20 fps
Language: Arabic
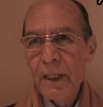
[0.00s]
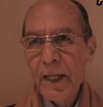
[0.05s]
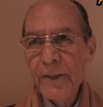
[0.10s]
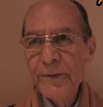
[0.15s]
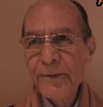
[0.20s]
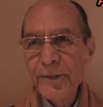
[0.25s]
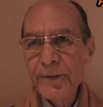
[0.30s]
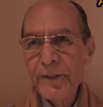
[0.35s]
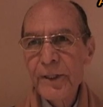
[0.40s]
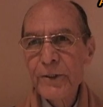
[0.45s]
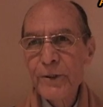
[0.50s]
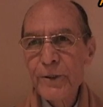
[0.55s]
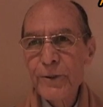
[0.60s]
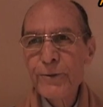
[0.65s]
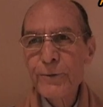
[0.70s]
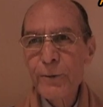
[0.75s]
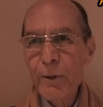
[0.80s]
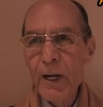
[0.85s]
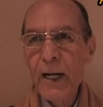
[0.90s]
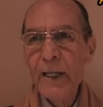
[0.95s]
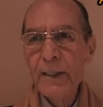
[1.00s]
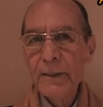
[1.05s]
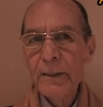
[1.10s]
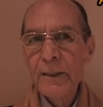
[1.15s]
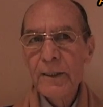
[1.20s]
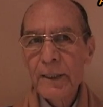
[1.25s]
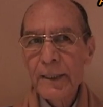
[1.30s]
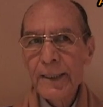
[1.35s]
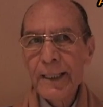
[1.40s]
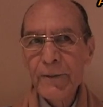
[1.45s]
أسقطيش السؤال
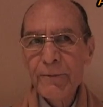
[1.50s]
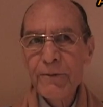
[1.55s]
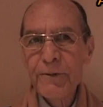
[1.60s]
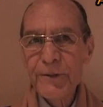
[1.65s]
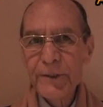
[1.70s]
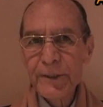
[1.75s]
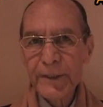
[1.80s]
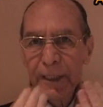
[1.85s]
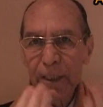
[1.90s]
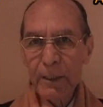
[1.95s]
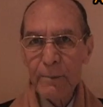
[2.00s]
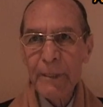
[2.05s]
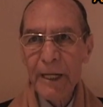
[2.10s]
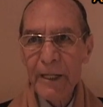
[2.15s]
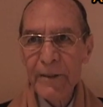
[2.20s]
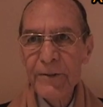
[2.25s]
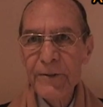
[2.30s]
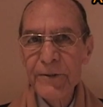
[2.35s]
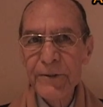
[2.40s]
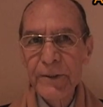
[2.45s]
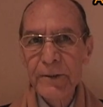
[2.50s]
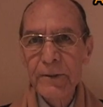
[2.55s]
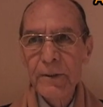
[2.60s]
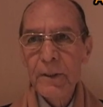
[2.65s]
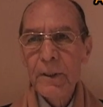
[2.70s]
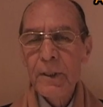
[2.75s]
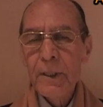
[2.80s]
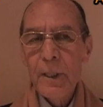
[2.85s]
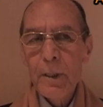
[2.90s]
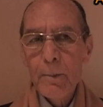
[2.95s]
يخفسن بير مرايس نسن
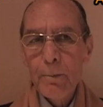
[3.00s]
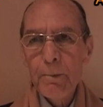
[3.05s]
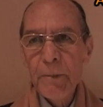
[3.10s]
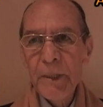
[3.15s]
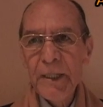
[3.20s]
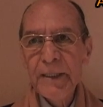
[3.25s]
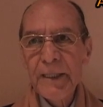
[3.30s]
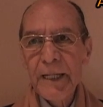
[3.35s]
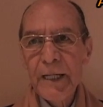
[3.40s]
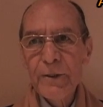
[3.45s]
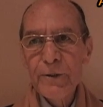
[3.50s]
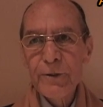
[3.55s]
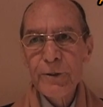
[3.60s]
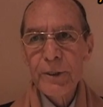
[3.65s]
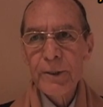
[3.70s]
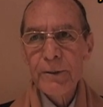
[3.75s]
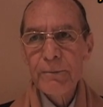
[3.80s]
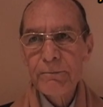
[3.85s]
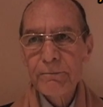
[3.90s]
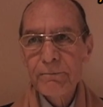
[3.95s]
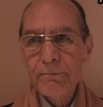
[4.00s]
من قال شني